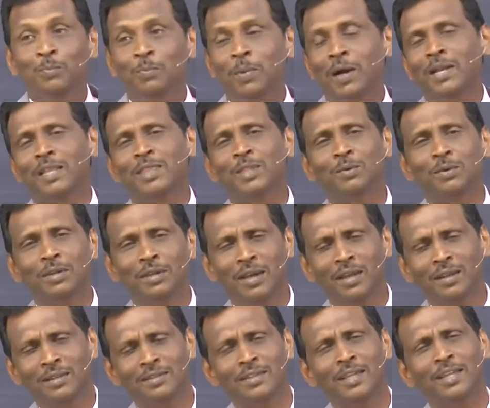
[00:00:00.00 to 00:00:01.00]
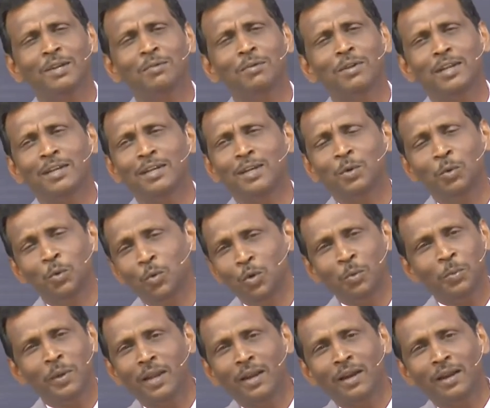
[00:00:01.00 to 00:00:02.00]
பக்கத்து வீட்டுக்காரர் தெருவில் இருக்க நூறு
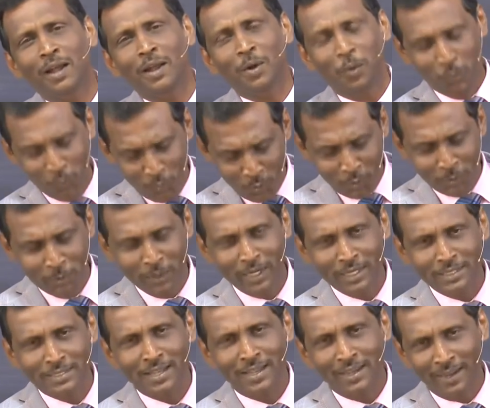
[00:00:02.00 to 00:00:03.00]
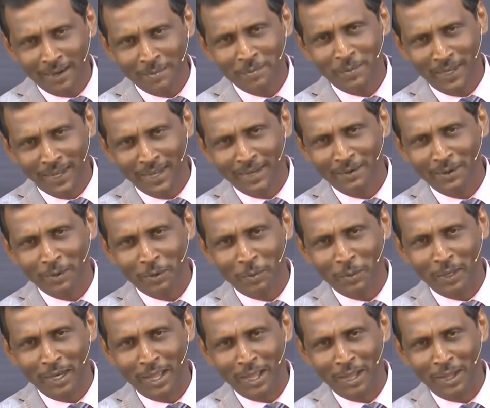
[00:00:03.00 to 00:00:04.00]
பேர் இருக்கான் நூறு பேருக்கு சாயங்காலம் பிரியாணி வாங்கி
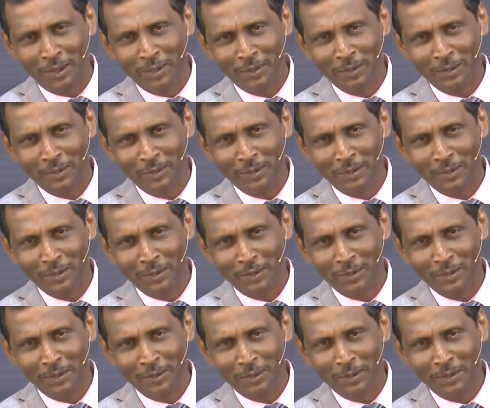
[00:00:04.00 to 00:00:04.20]
கொடுப்பீங்களா